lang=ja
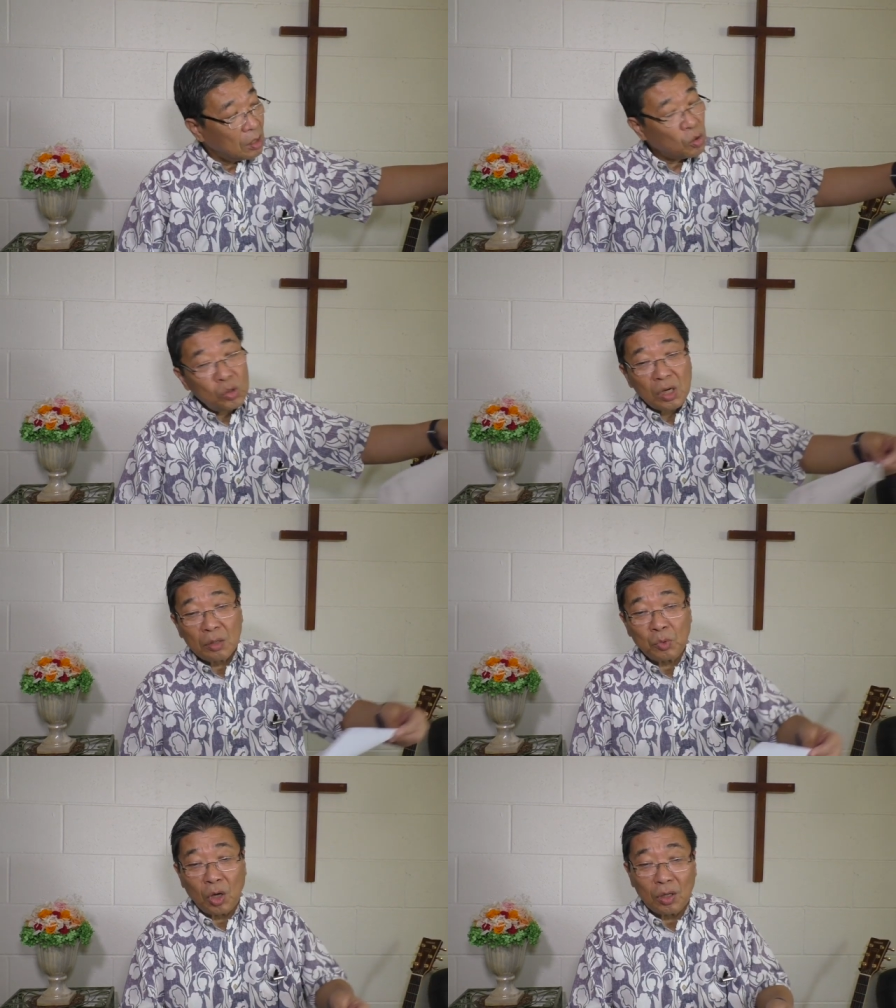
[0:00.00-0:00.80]
今
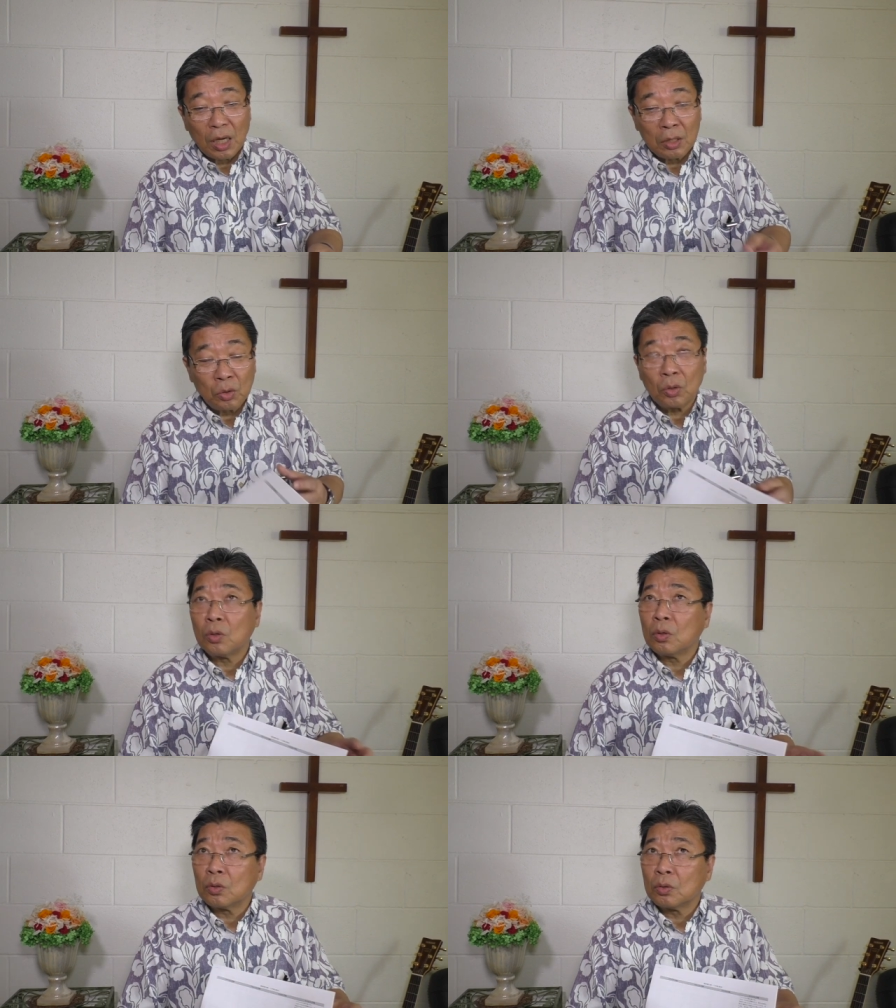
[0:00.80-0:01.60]
回もあ
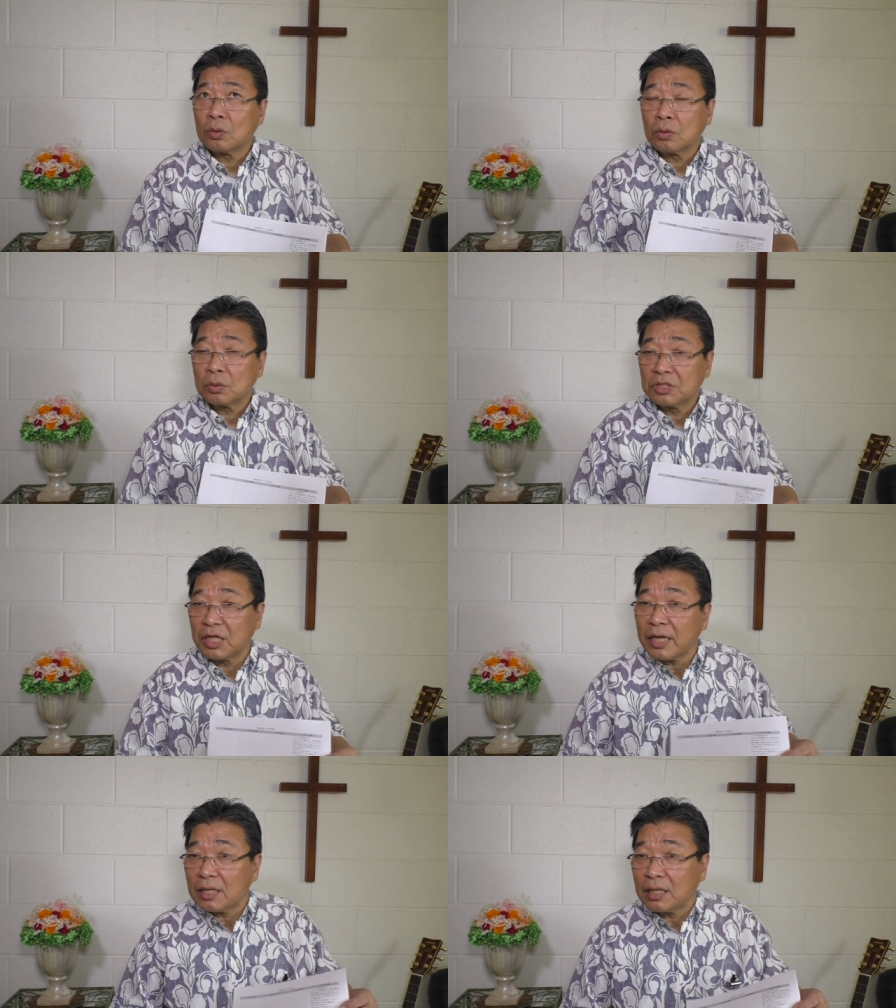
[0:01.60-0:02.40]
の
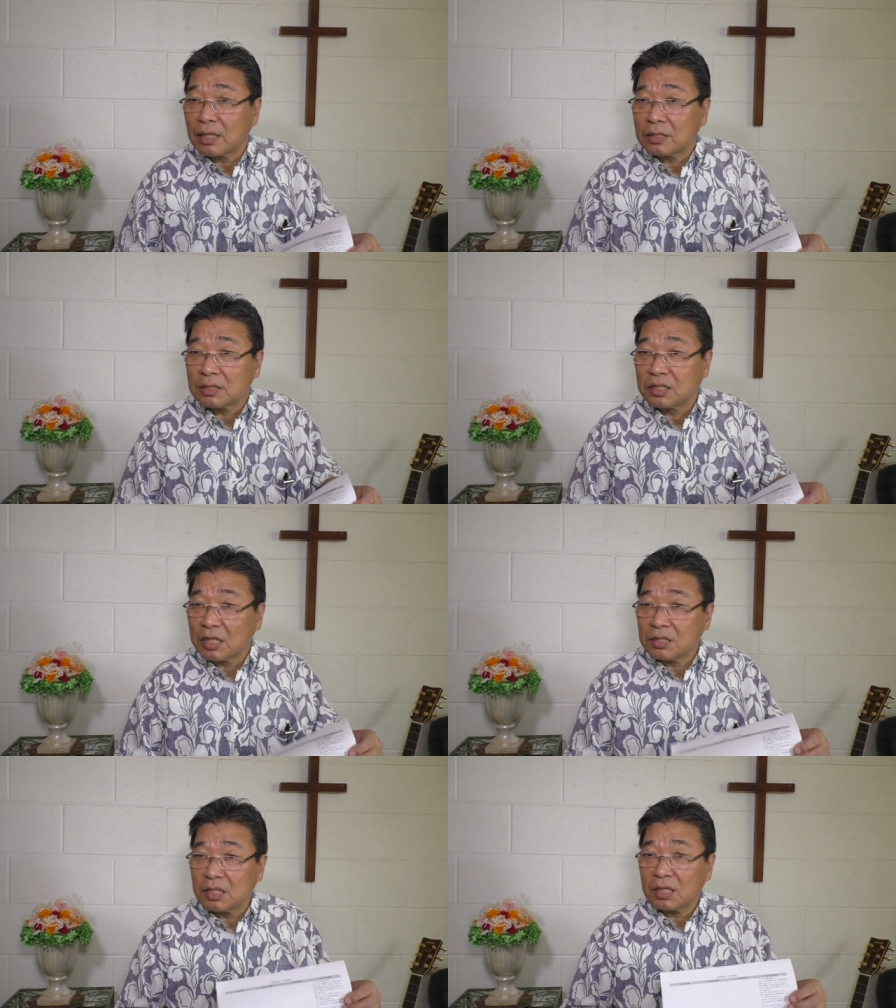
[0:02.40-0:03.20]
前
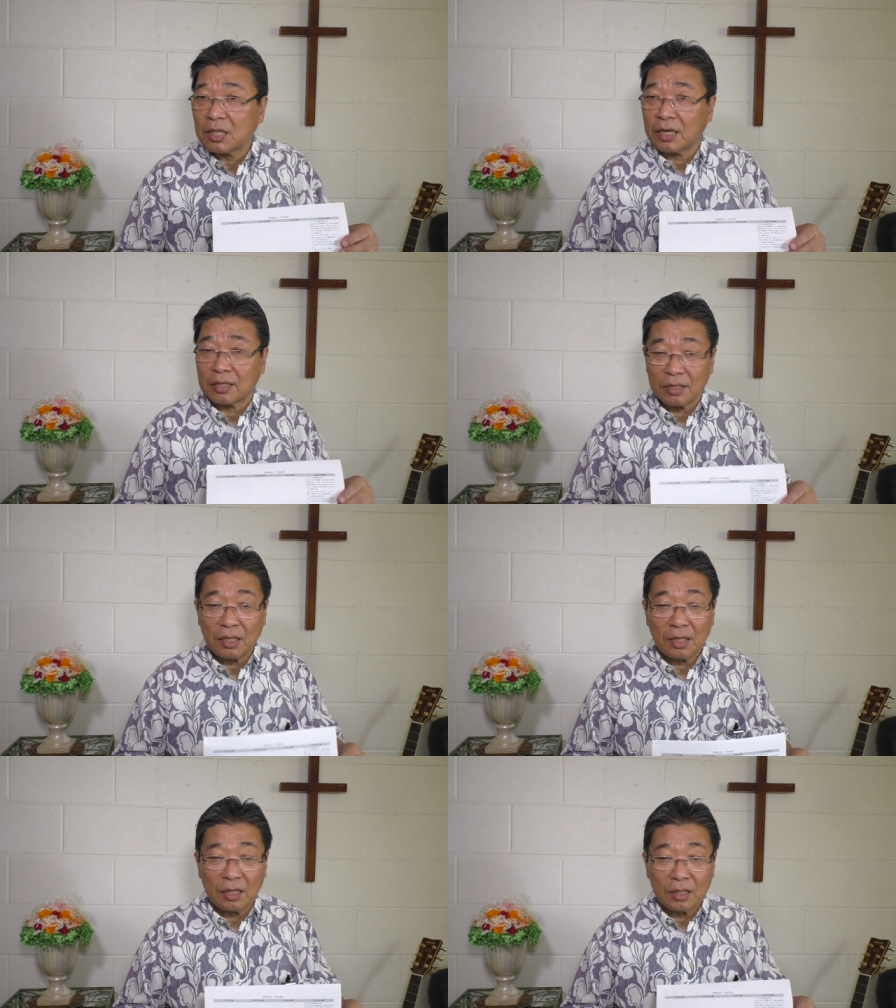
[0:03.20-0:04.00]
前々回か
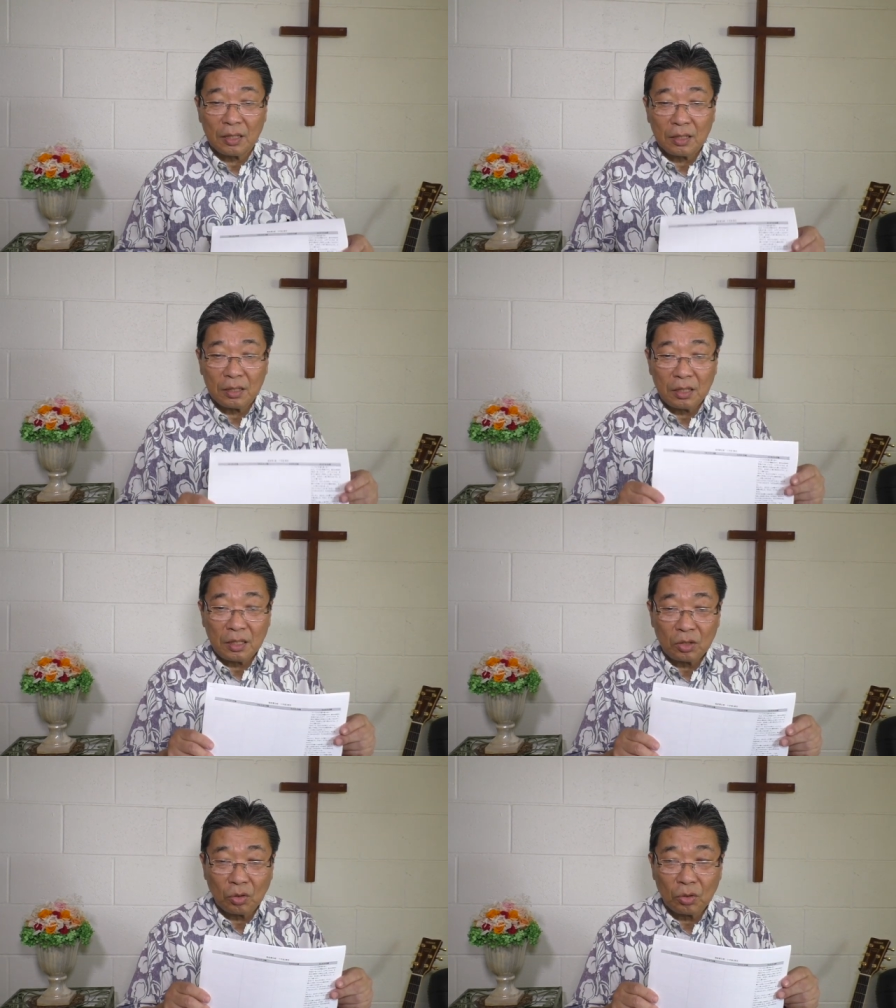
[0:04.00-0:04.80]
な、
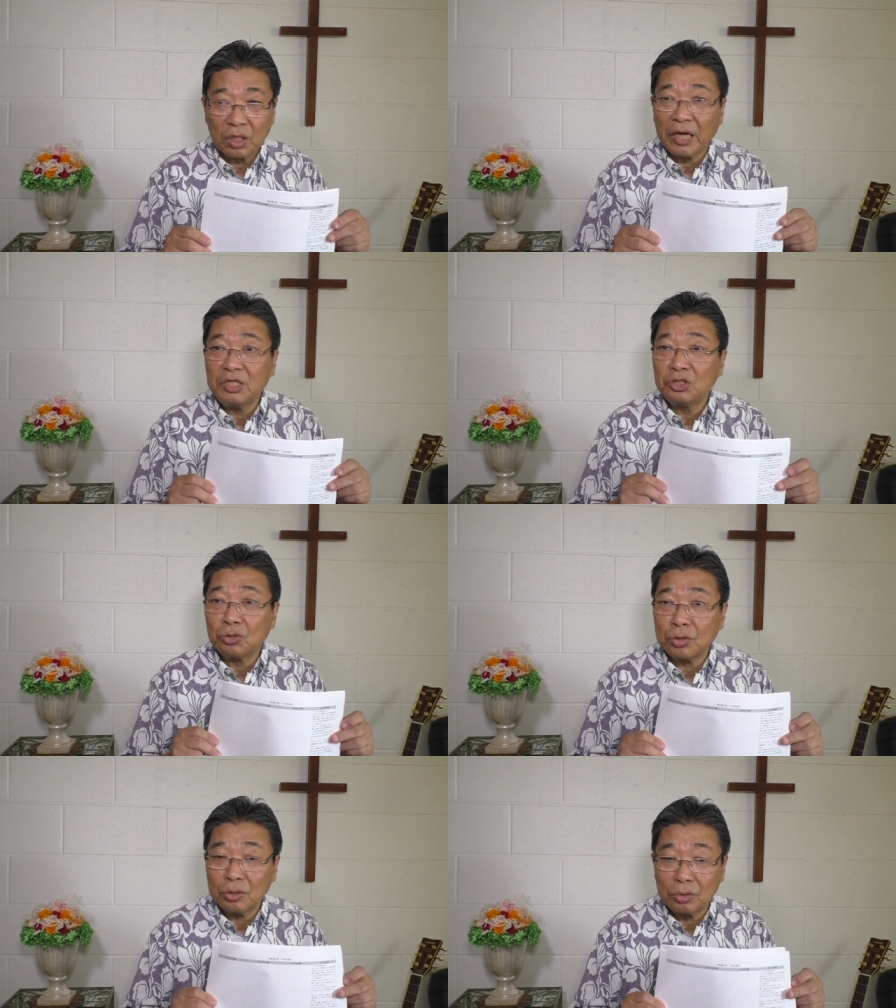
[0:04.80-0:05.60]
えーと、対
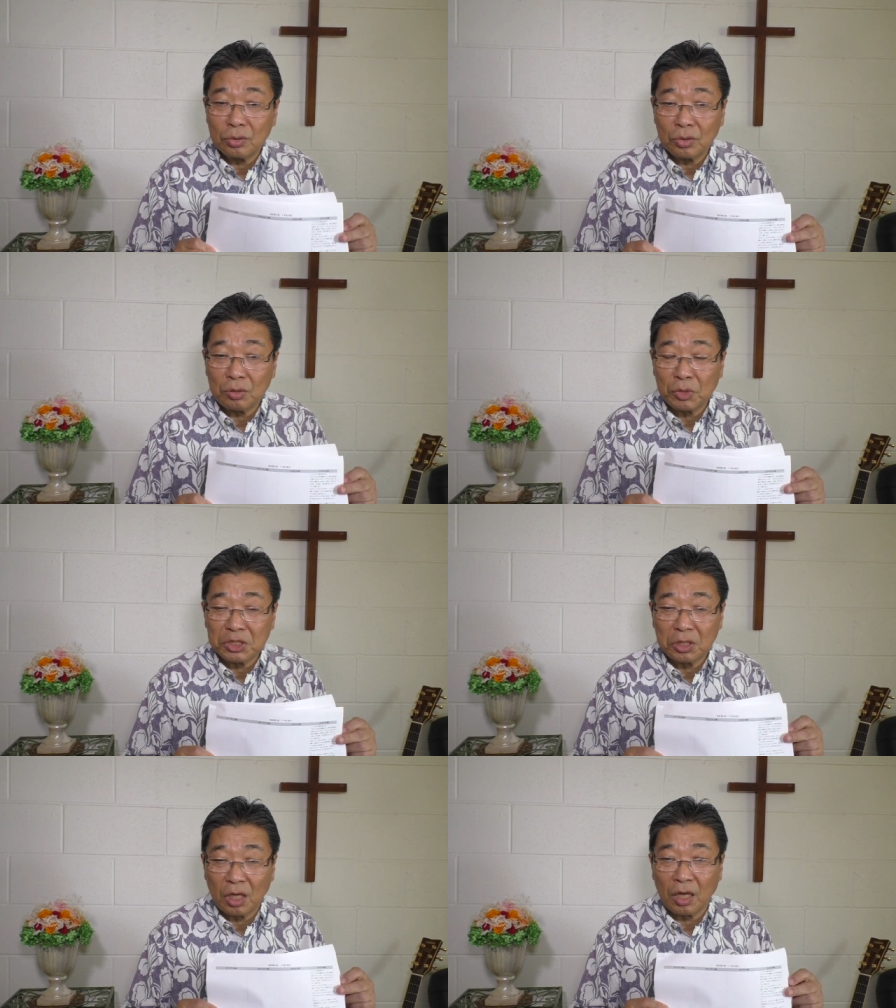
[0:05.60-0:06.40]
象表といいま
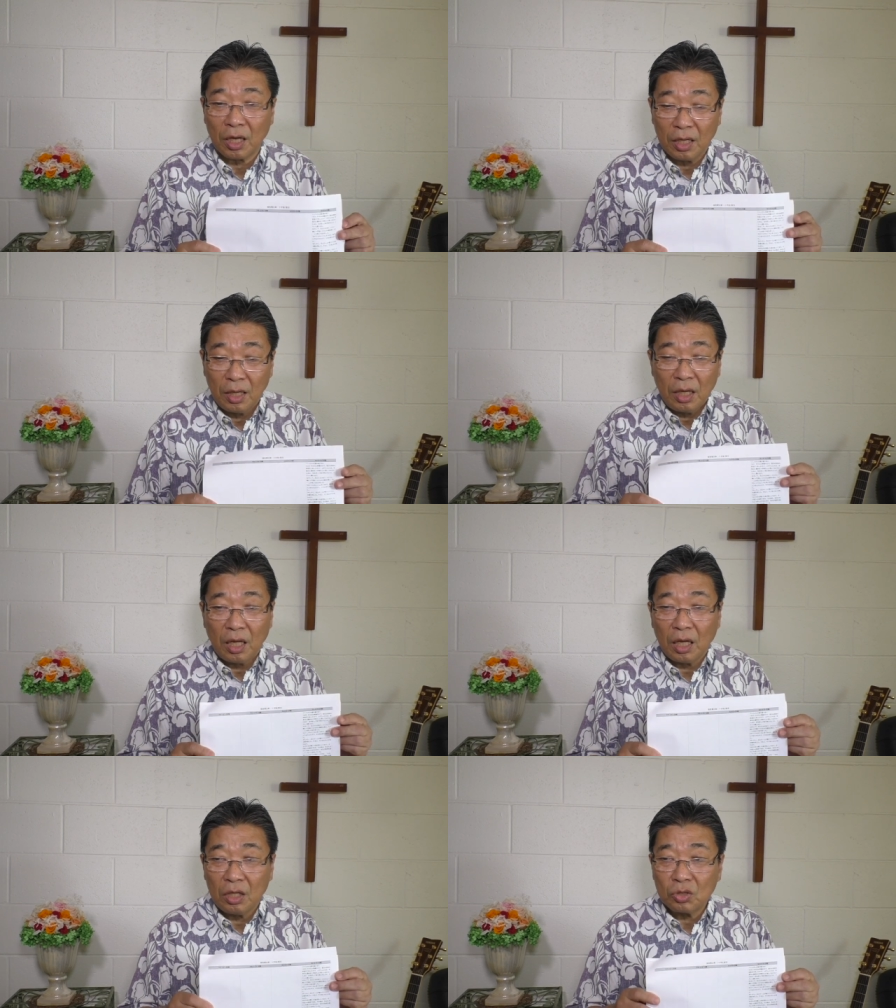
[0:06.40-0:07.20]
して、
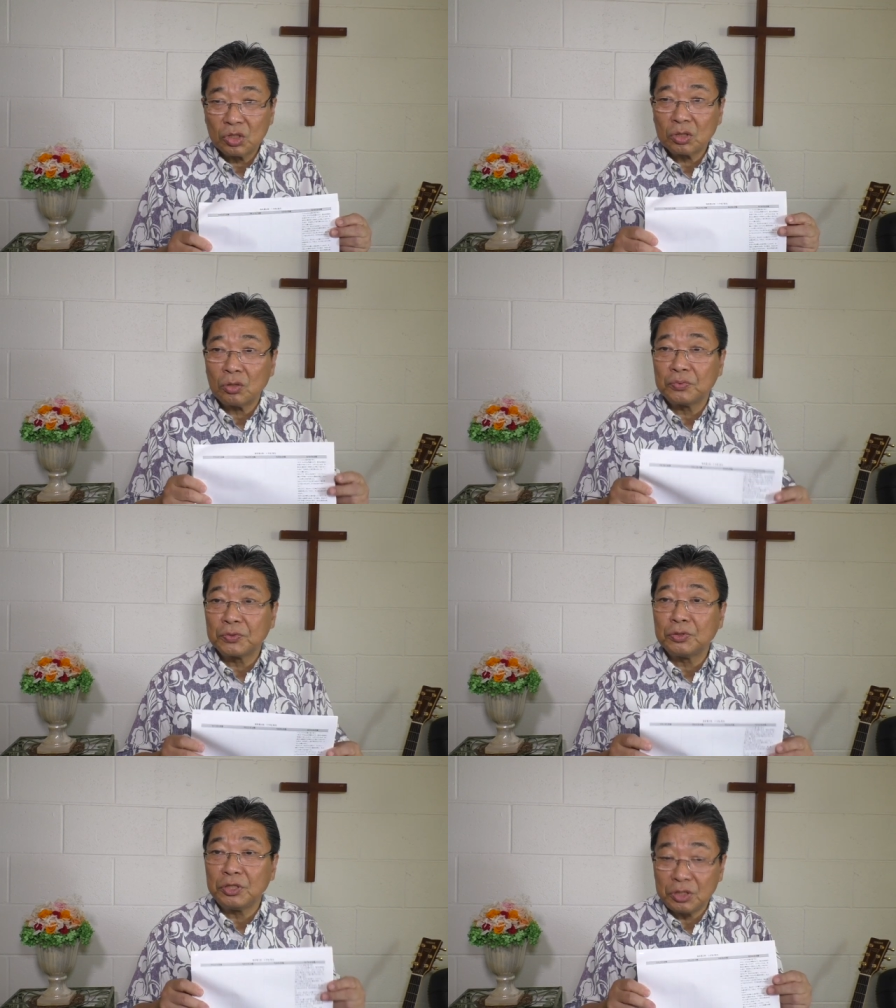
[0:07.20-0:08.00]
えー、4つの
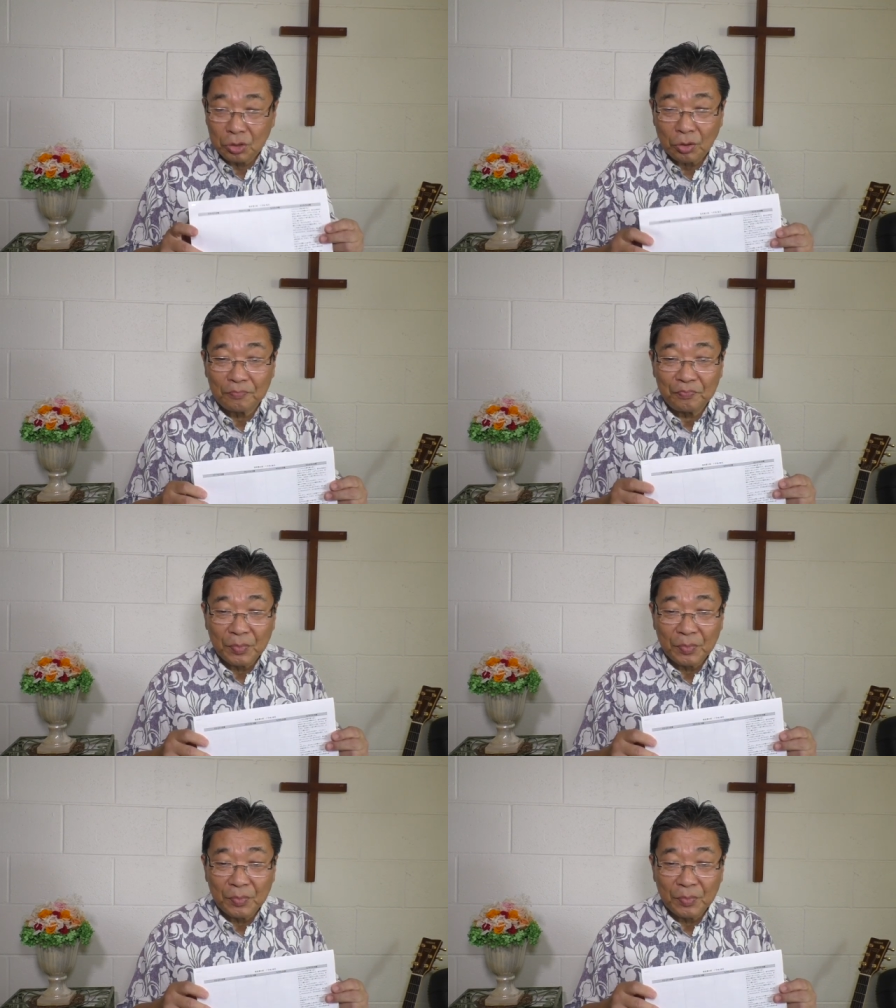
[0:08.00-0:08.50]
福音書、